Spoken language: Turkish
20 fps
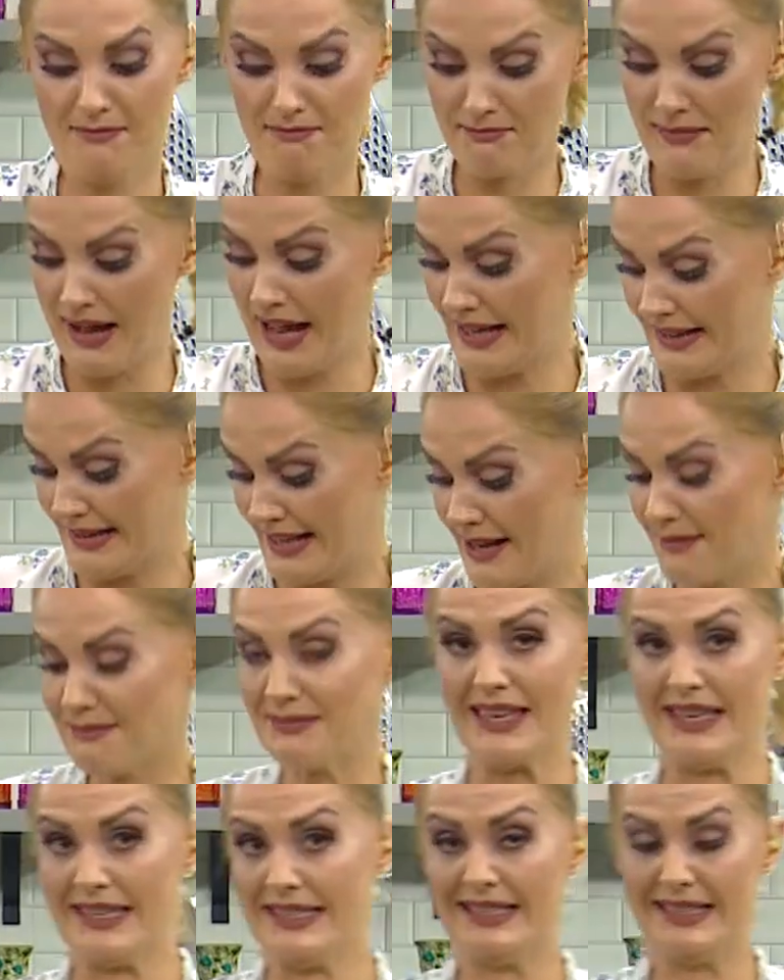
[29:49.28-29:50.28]
Madem
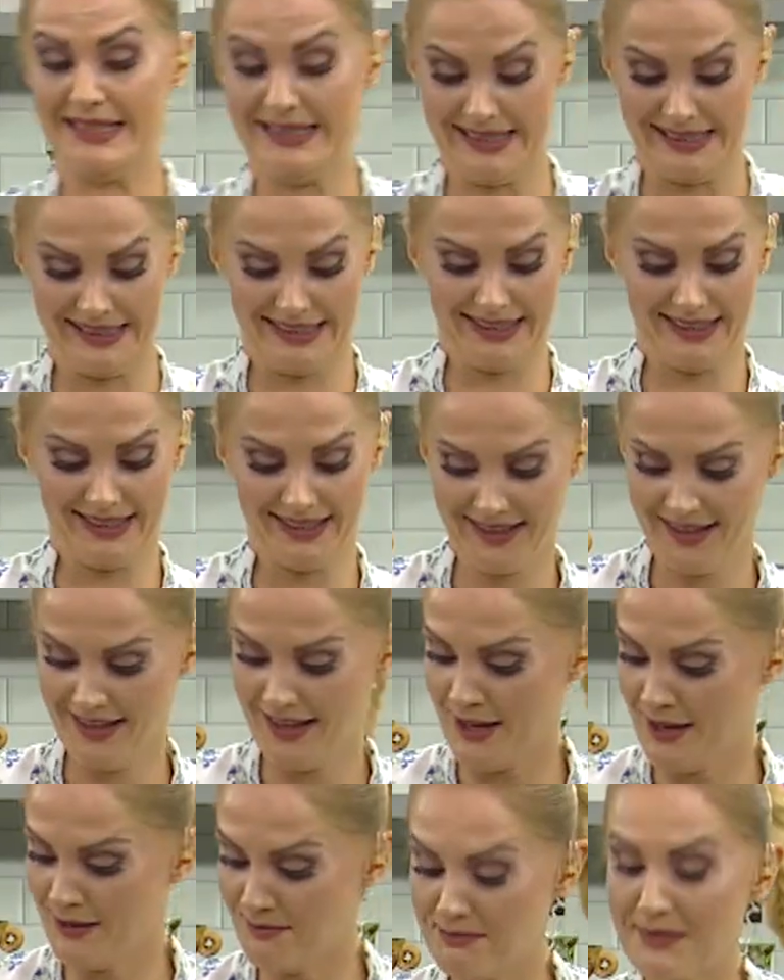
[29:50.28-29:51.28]
getirdik.
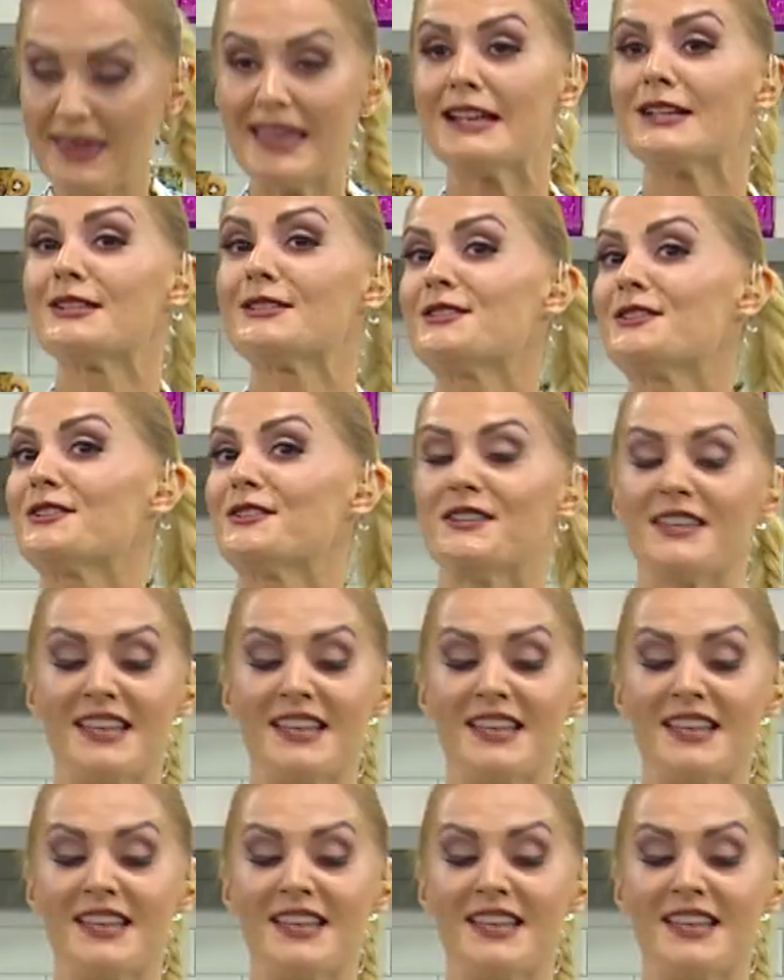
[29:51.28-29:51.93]
Bir sürü